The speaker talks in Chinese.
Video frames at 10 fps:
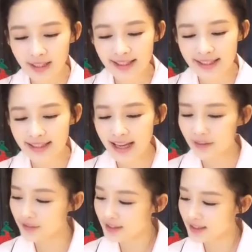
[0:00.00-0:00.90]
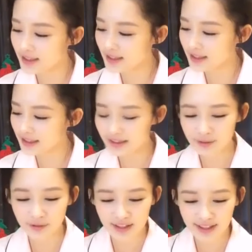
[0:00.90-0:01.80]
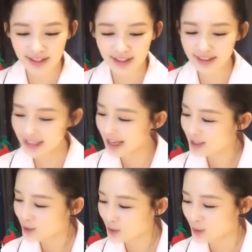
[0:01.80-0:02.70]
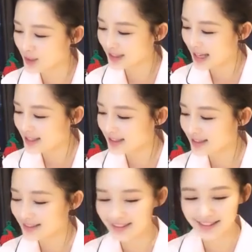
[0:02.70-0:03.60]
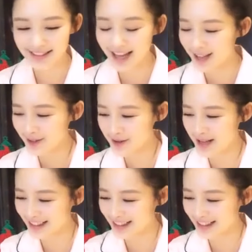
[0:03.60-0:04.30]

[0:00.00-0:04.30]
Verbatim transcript: 你却陪其他粉丝、粉丝看雪、看星星、